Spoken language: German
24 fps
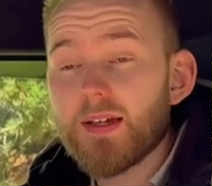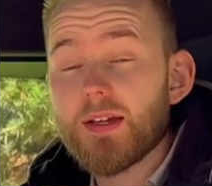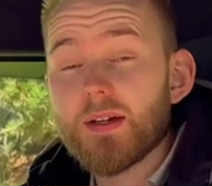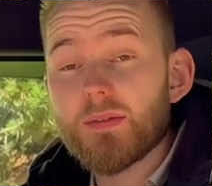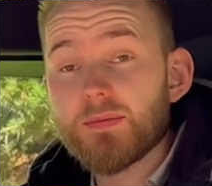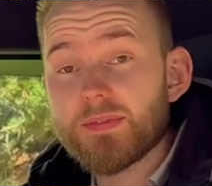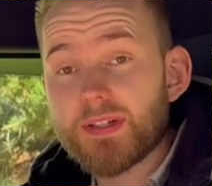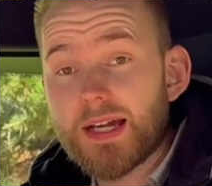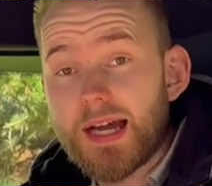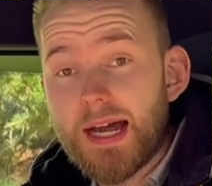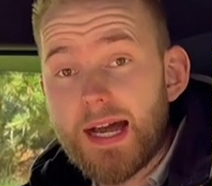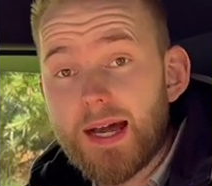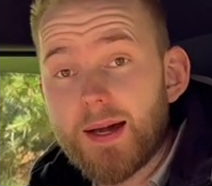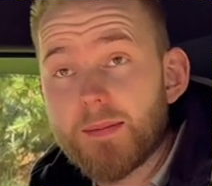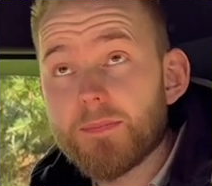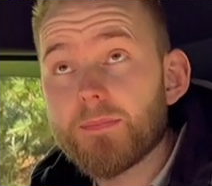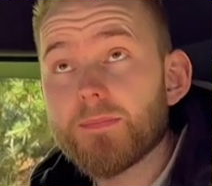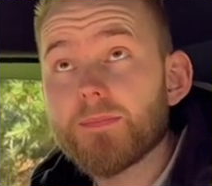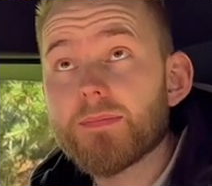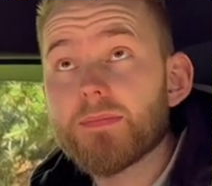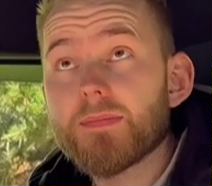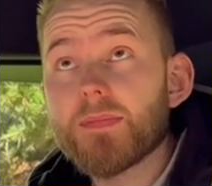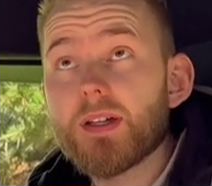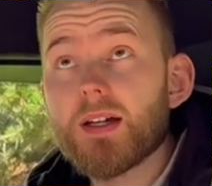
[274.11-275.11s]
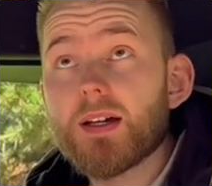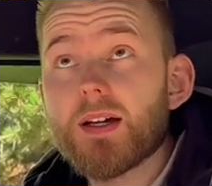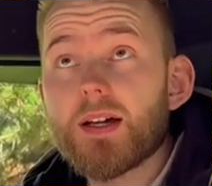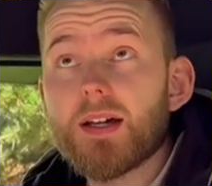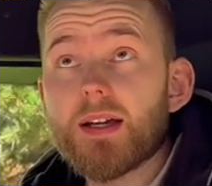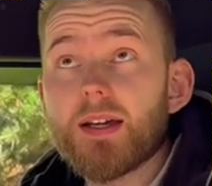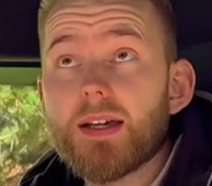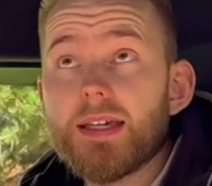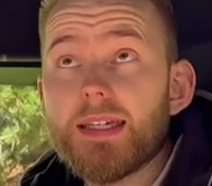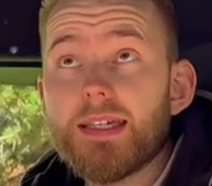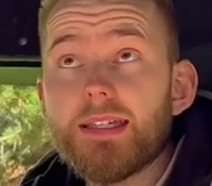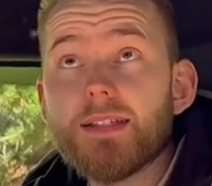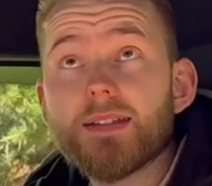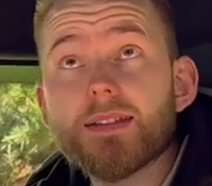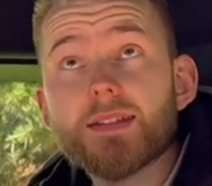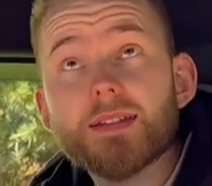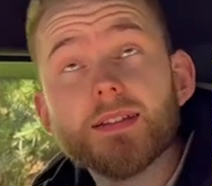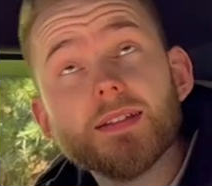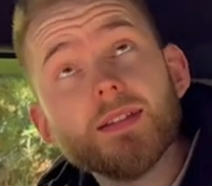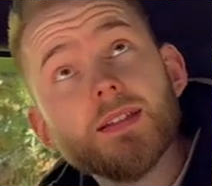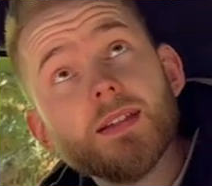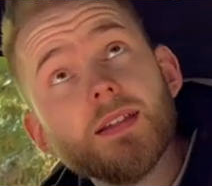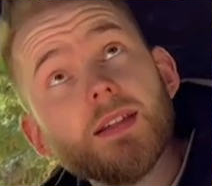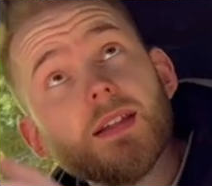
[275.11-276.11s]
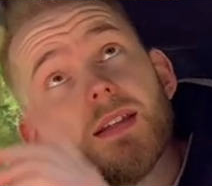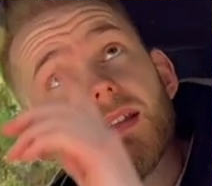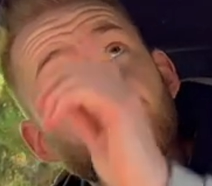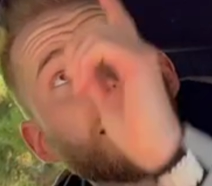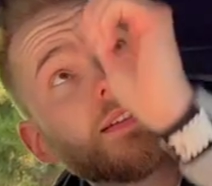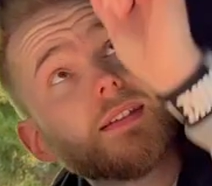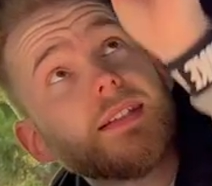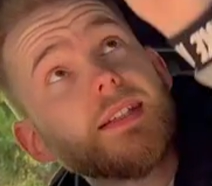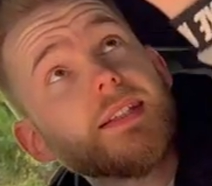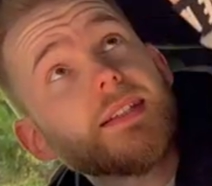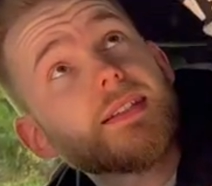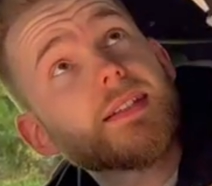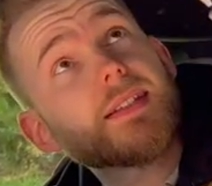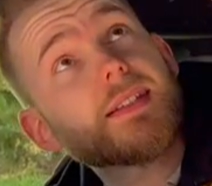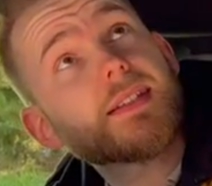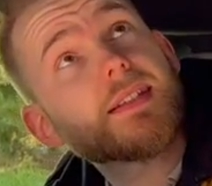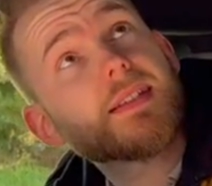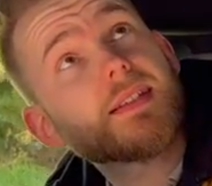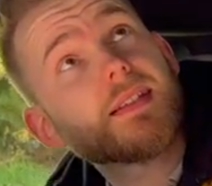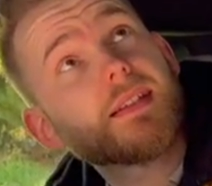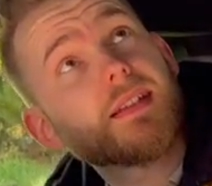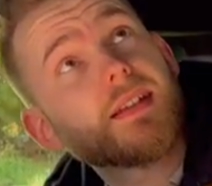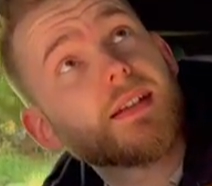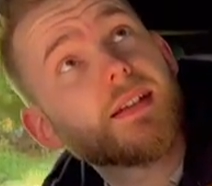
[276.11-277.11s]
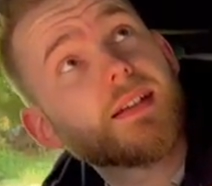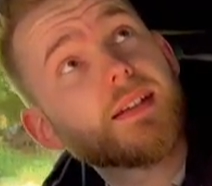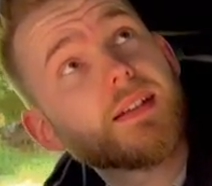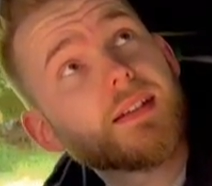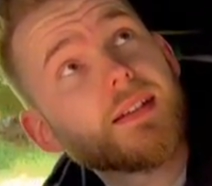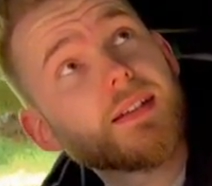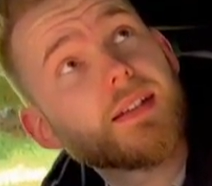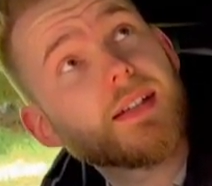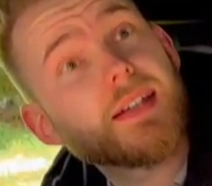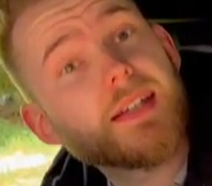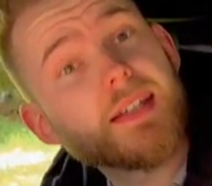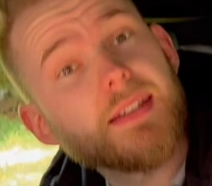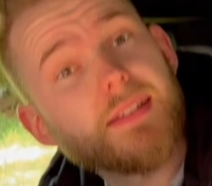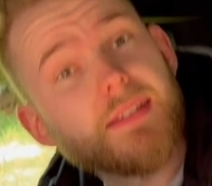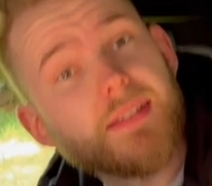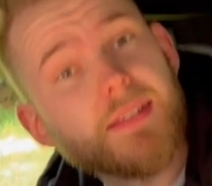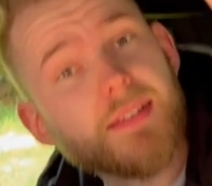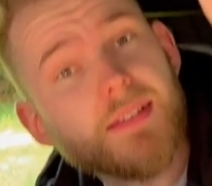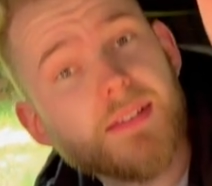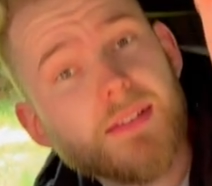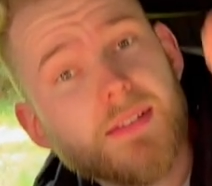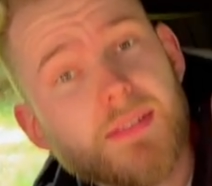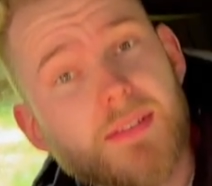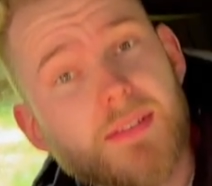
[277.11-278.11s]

Wir haben hinten dieses Gerät hier.